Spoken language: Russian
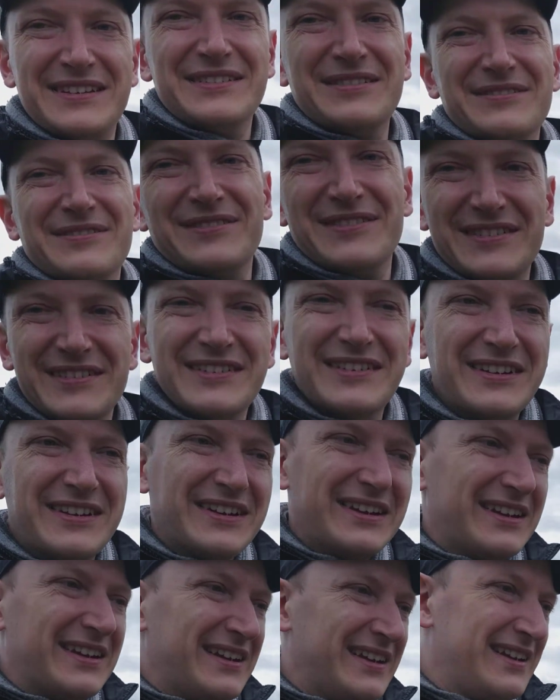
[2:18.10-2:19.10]
в,
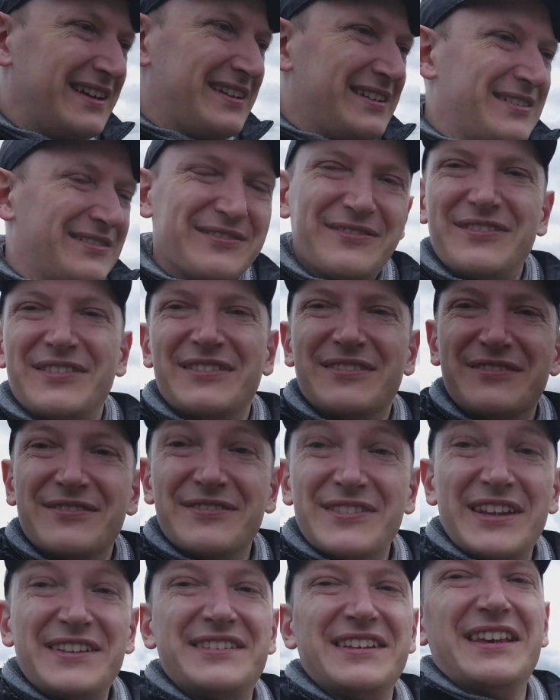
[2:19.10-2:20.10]
в,
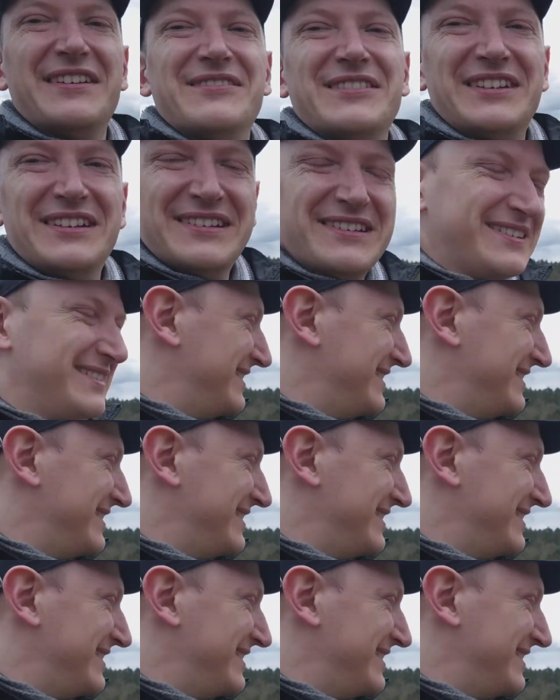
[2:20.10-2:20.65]
на севере.